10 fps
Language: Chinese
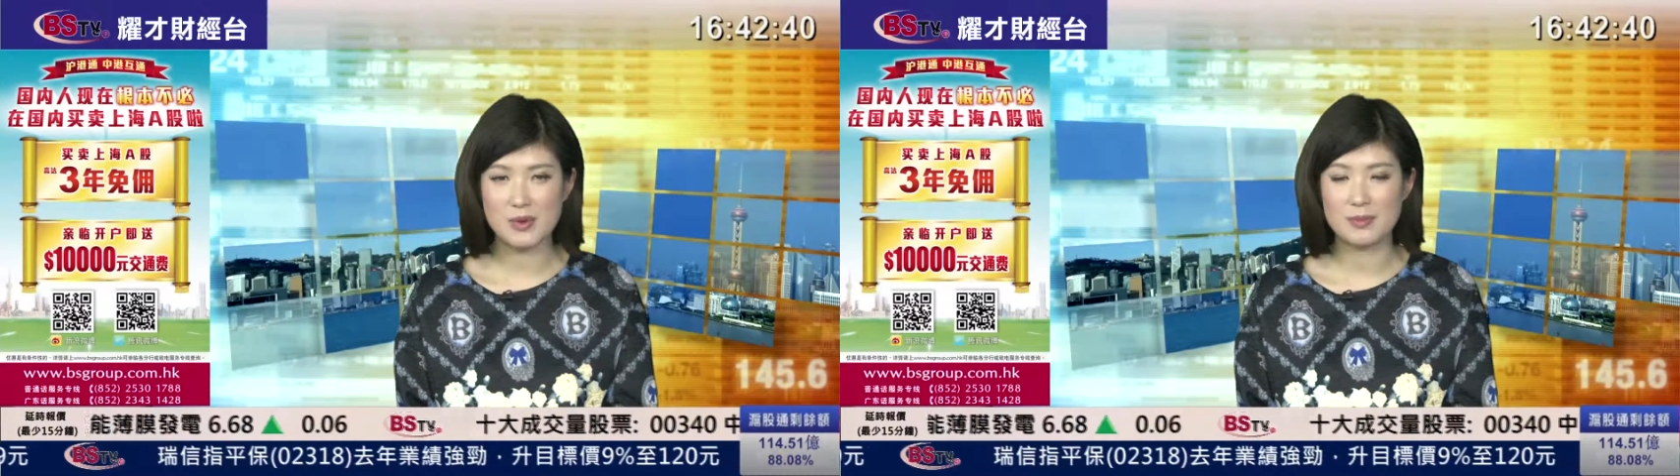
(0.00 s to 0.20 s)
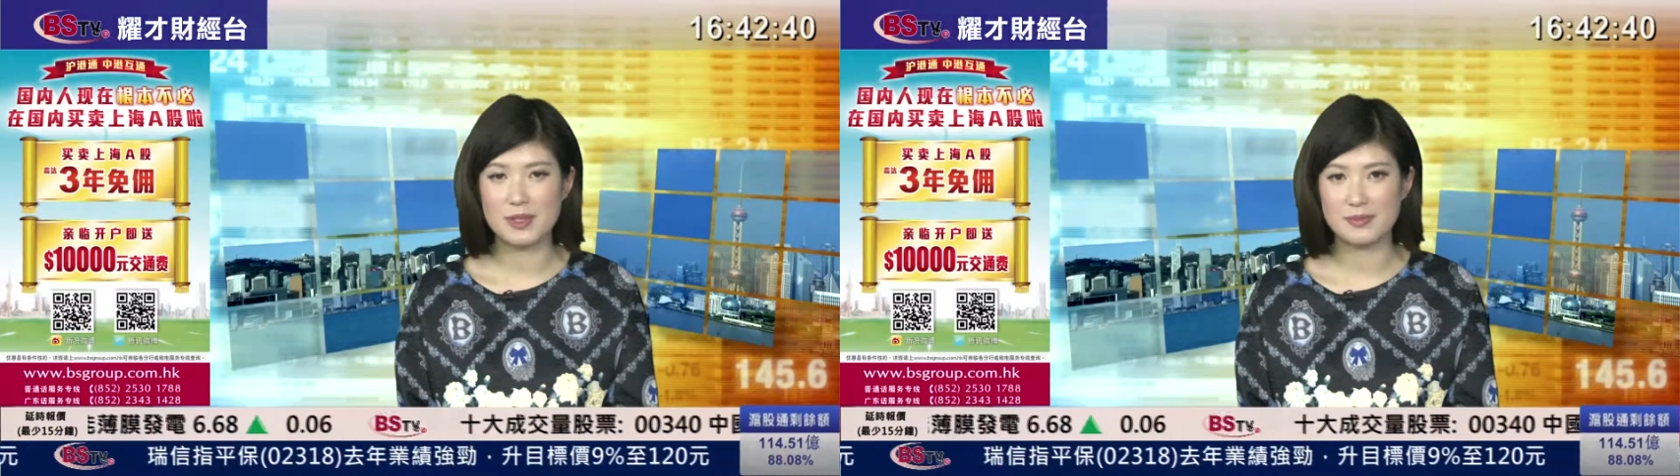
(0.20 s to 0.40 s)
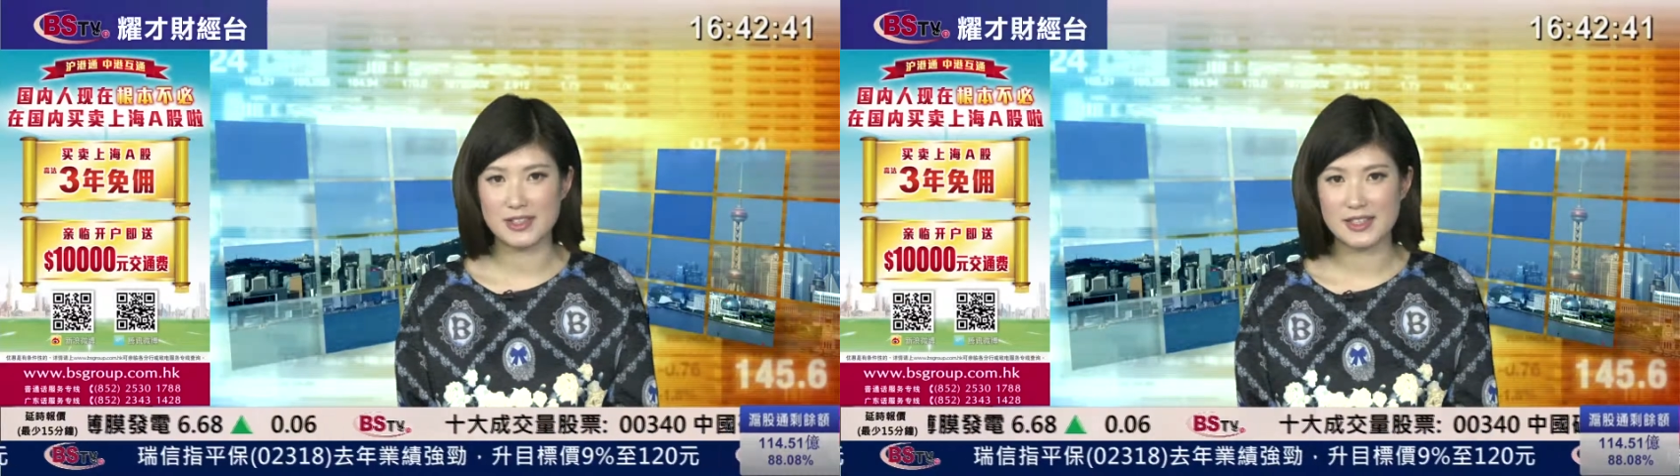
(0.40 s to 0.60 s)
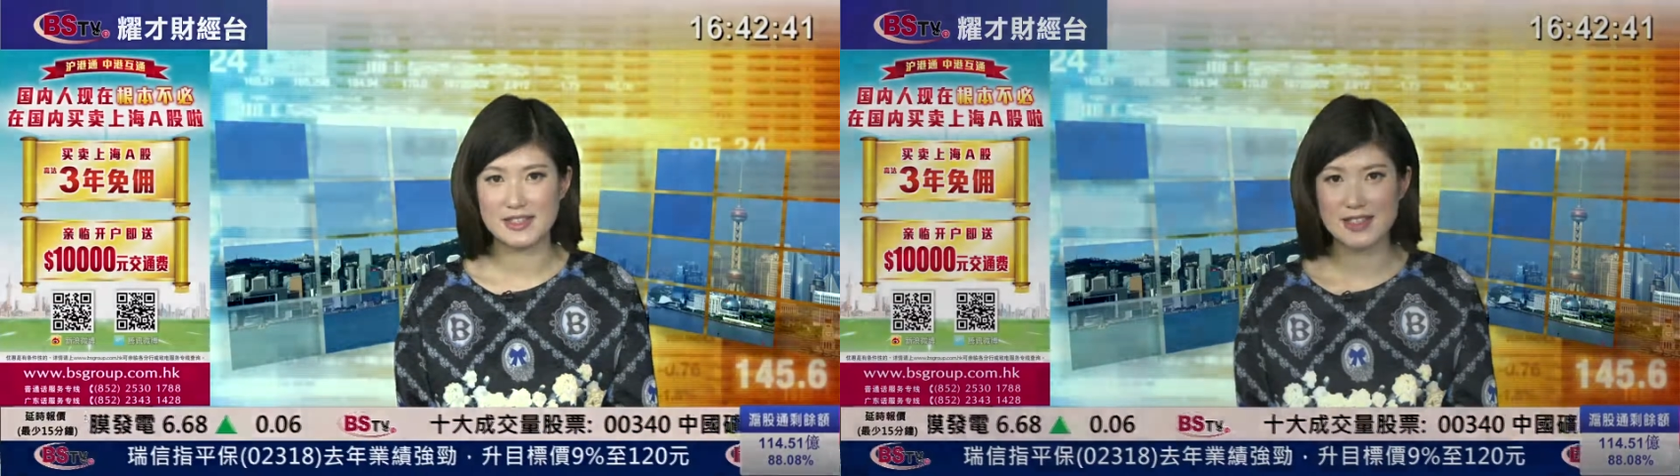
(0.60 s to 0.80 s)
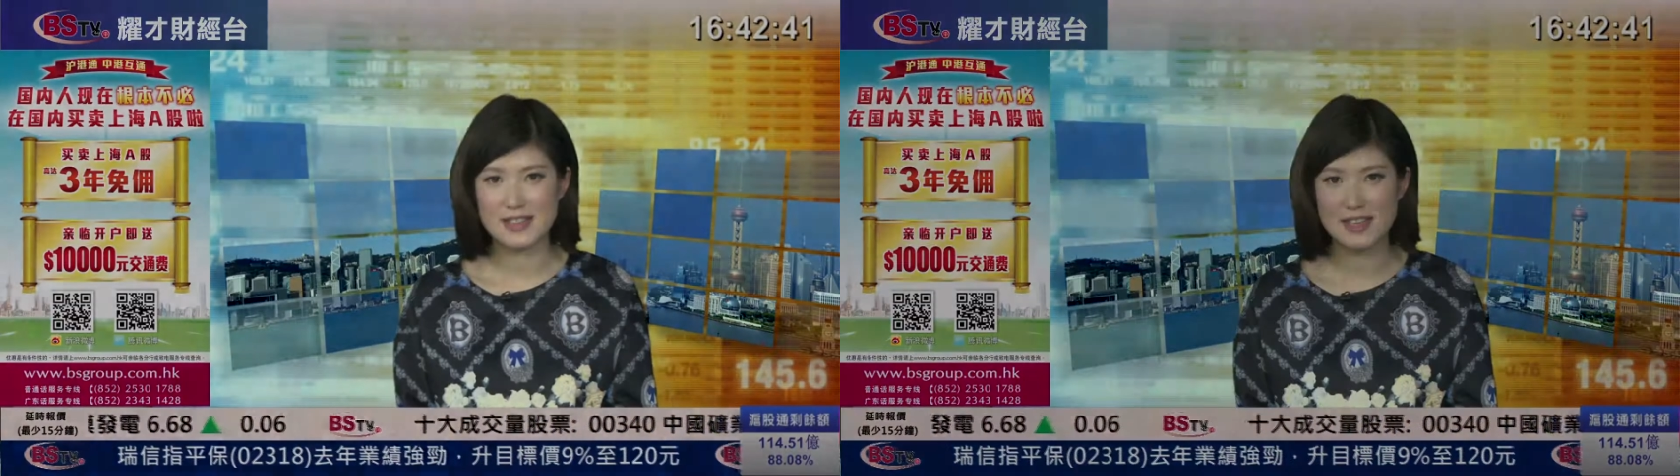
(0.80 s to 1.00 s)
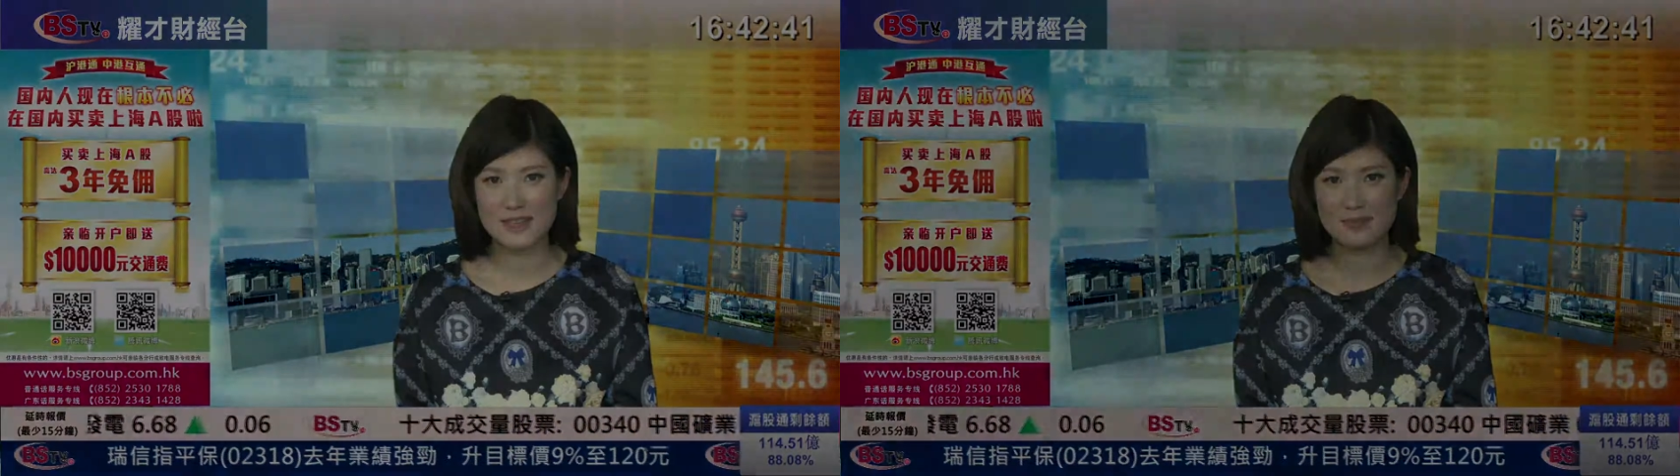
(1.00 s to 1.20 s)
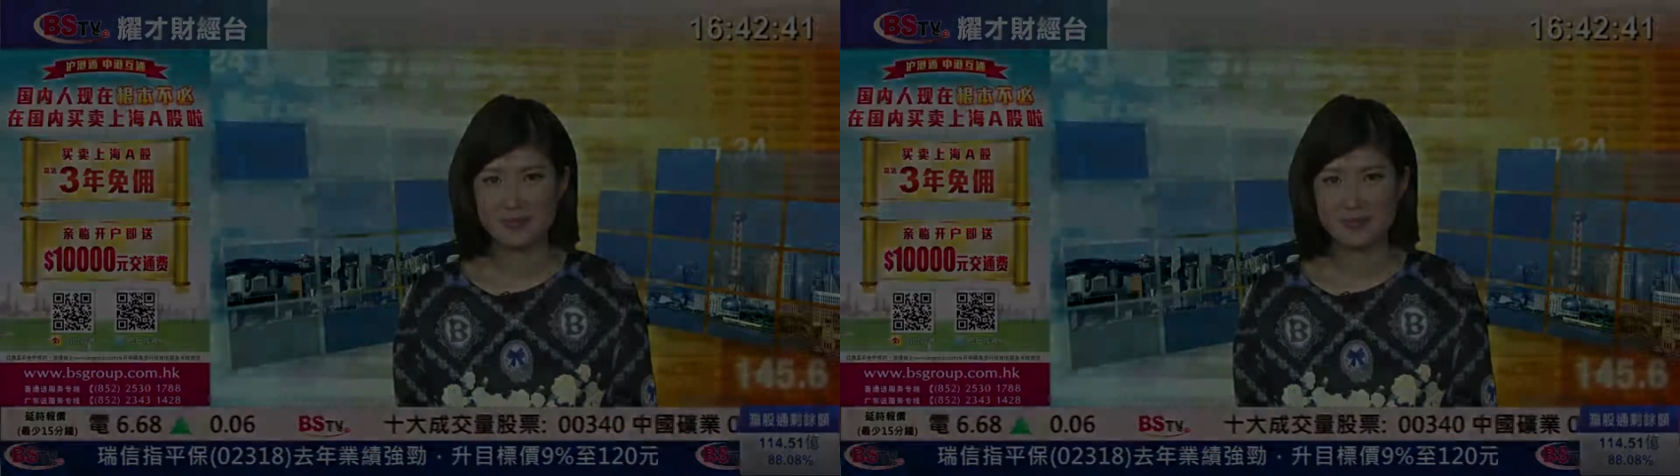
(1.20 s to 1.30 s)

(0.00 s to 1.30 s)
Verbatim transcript: 我们明天再见。